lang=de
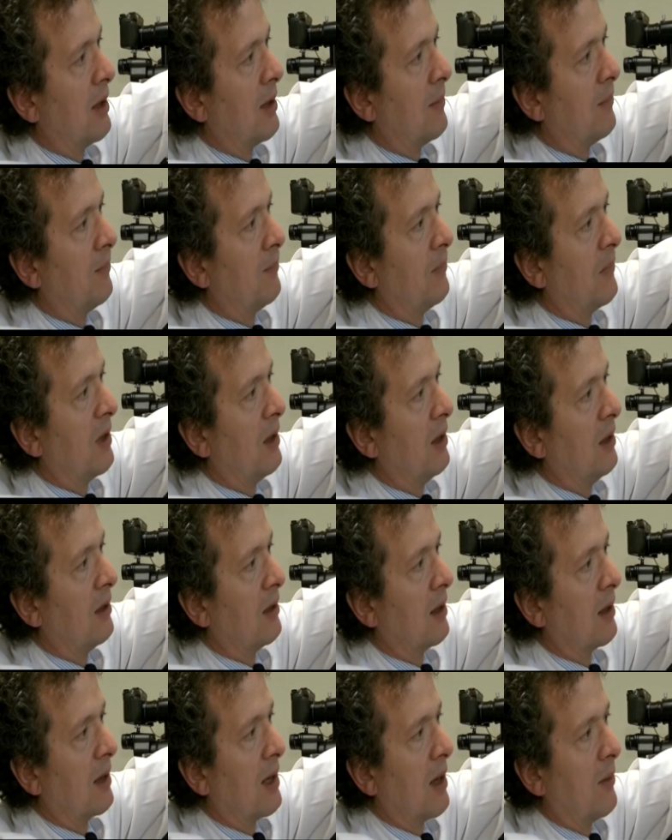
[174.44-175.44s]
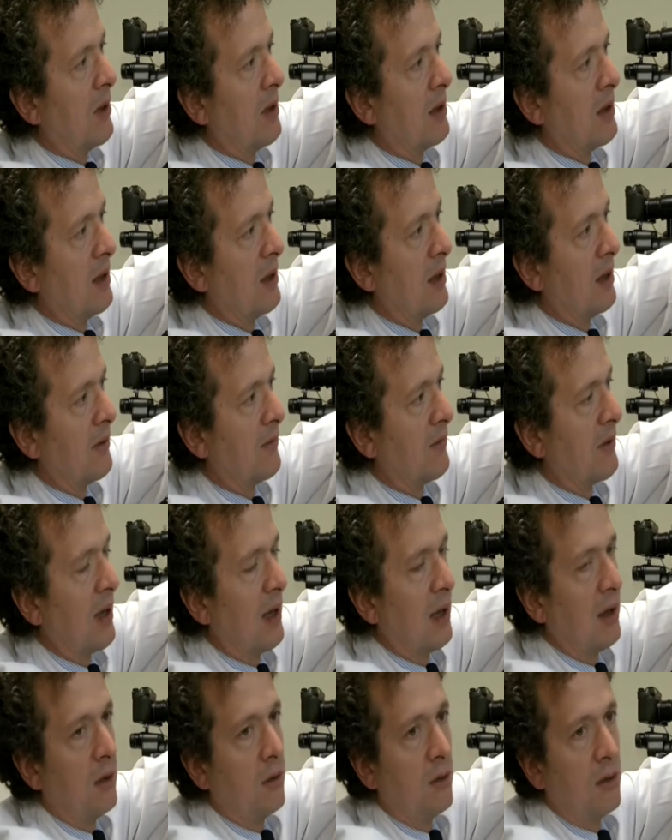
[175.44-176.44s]
haben, dann kann man den
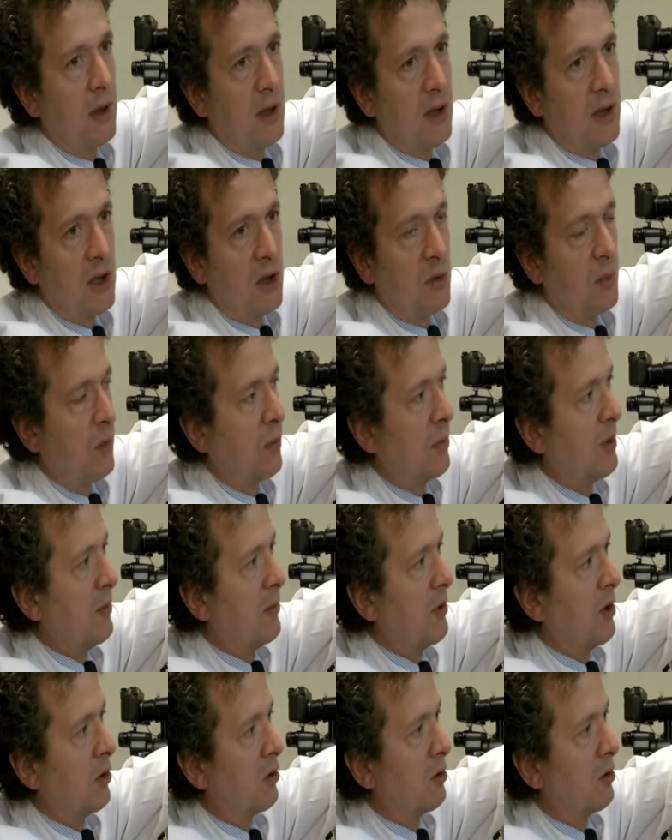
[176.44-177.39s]
entfernen und dann ist das Problem